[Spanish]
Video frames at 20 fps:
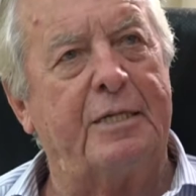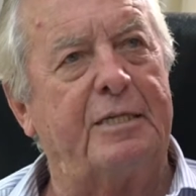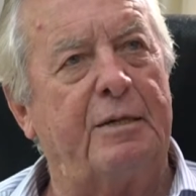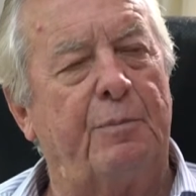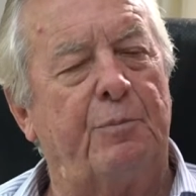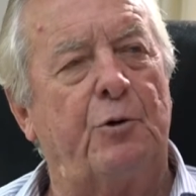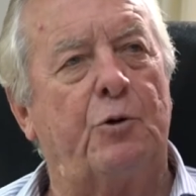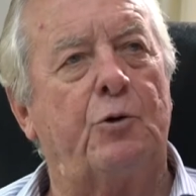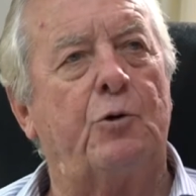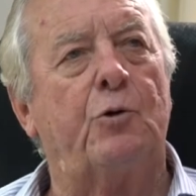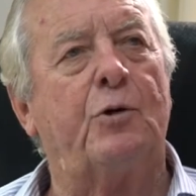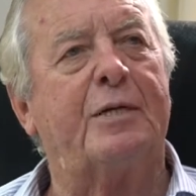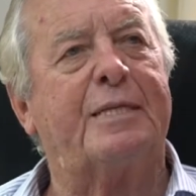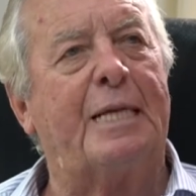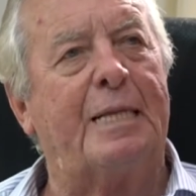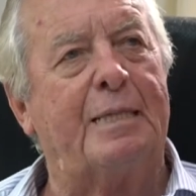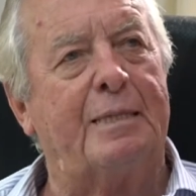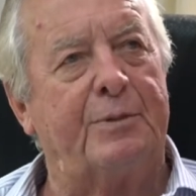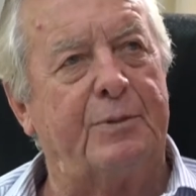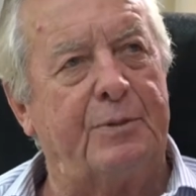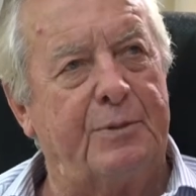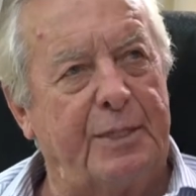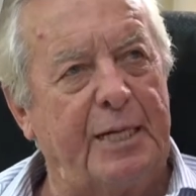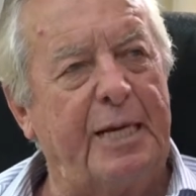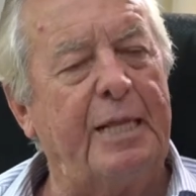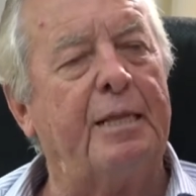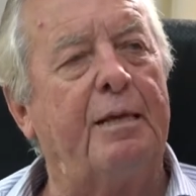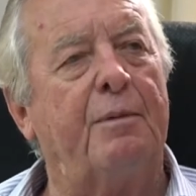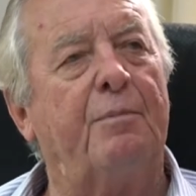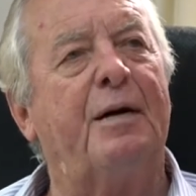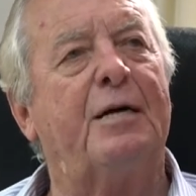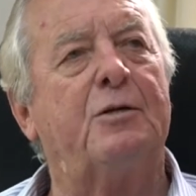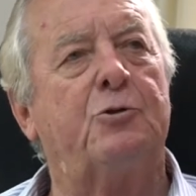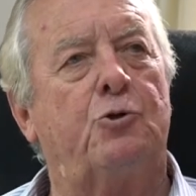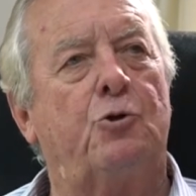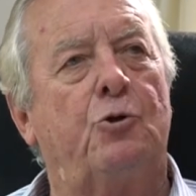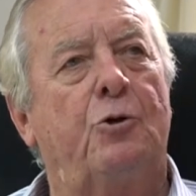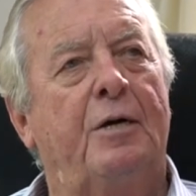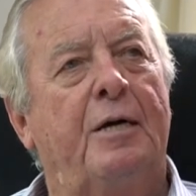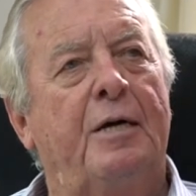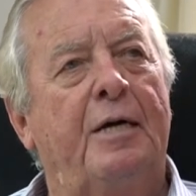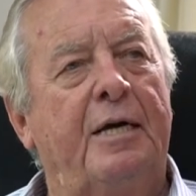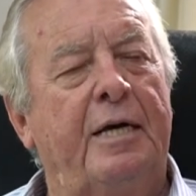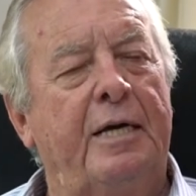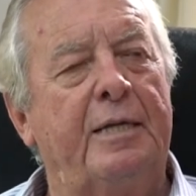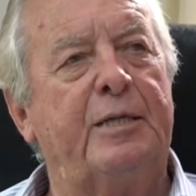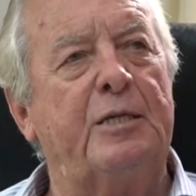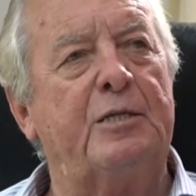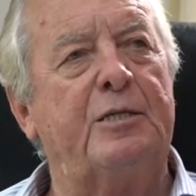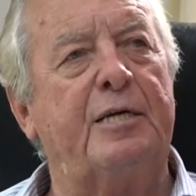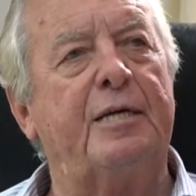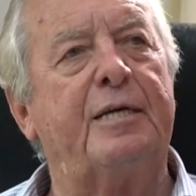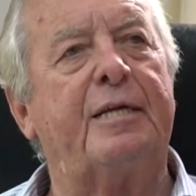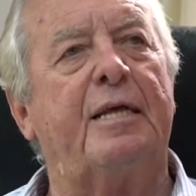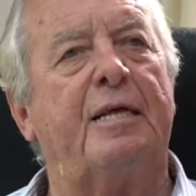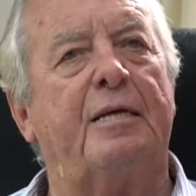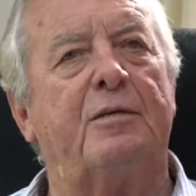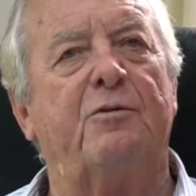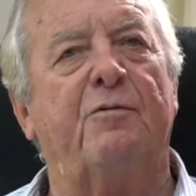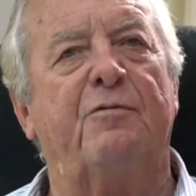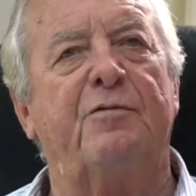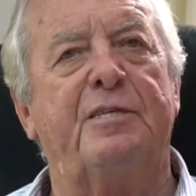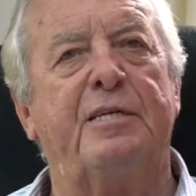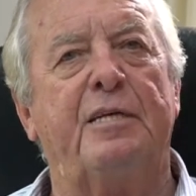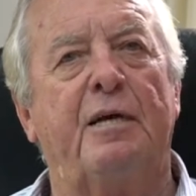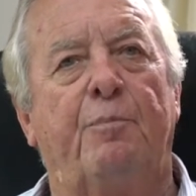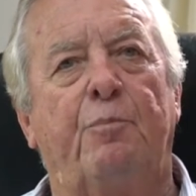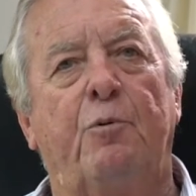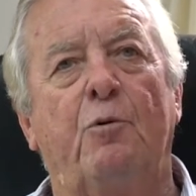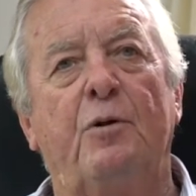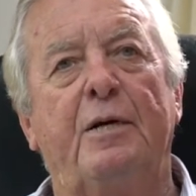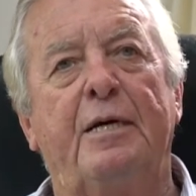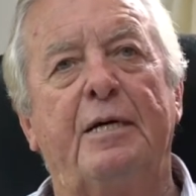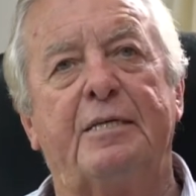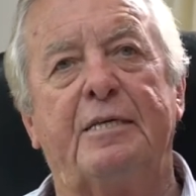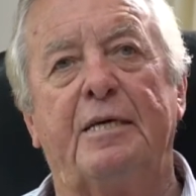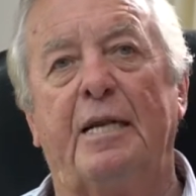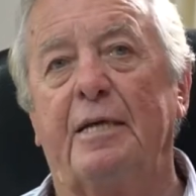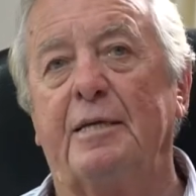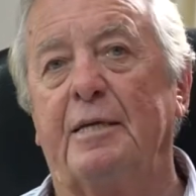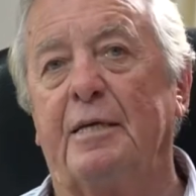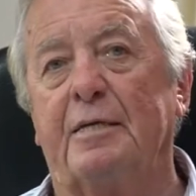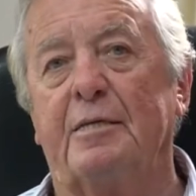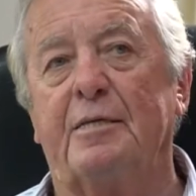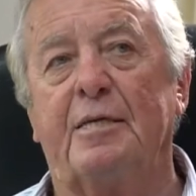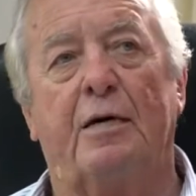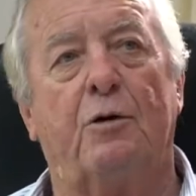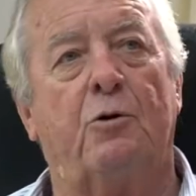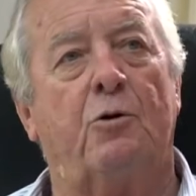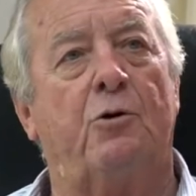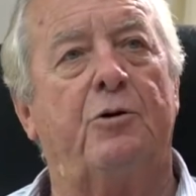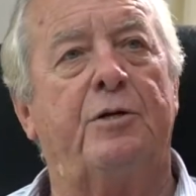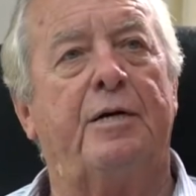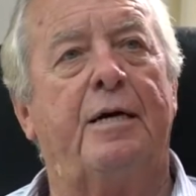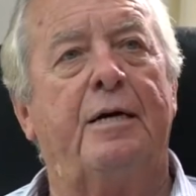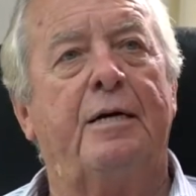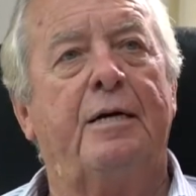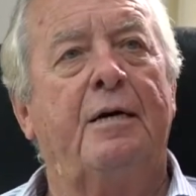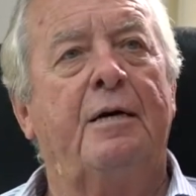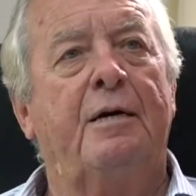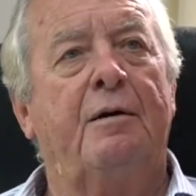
se prorrogó hasta el 3 de mayo este cierre de las oficinas públicas y la Intendencia de Colonia